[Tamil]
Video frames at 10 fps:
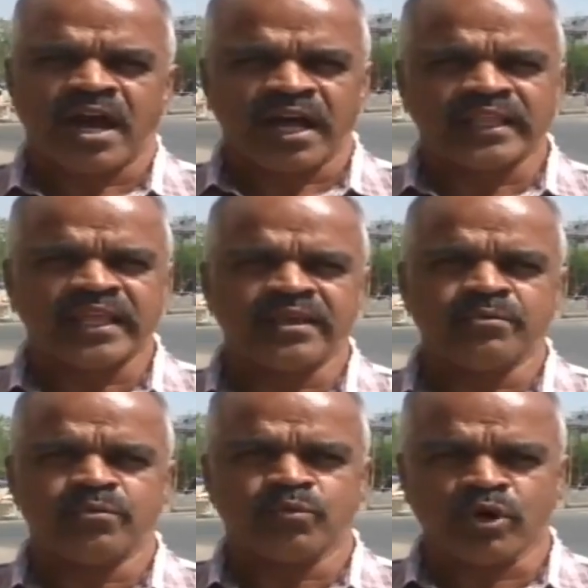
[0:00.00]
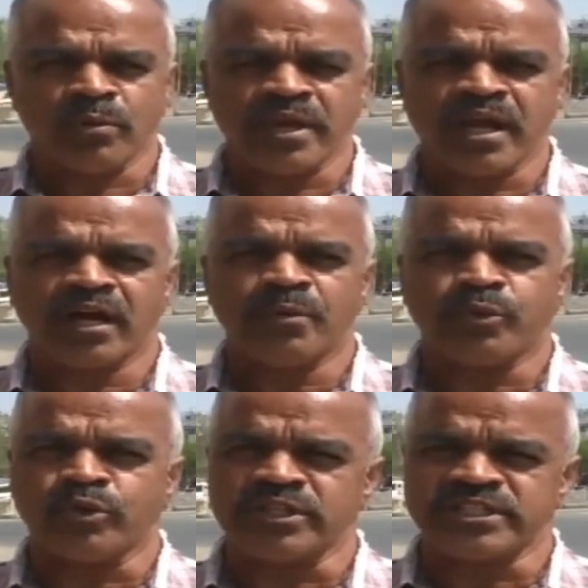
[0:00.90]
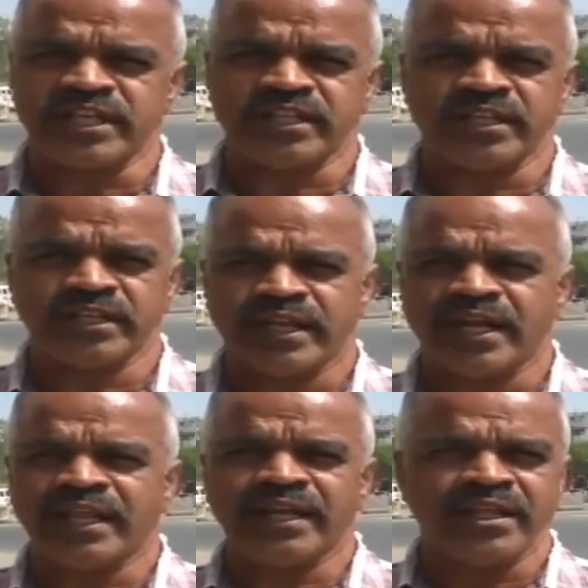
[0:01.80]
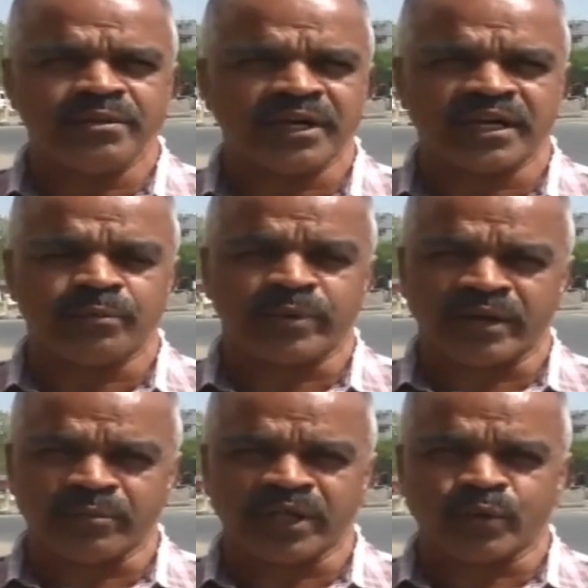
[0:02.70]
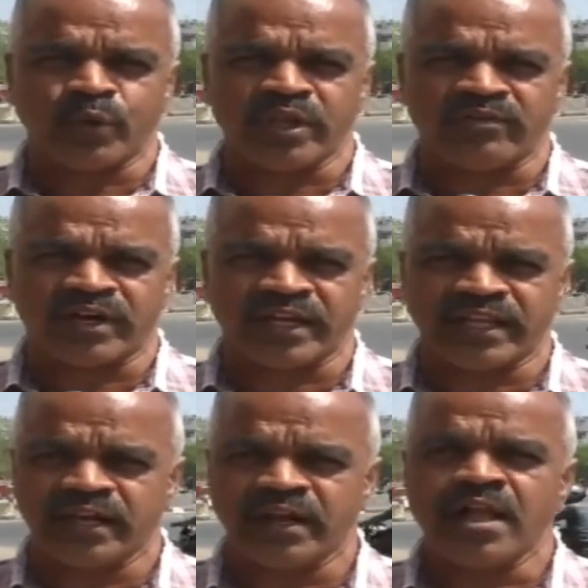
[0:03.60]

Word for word: அதையும் முழுமையாக பூர்த்தி செய்து ஏழை எளிய மக்கள் பயன்படக்கூடிய வகையில்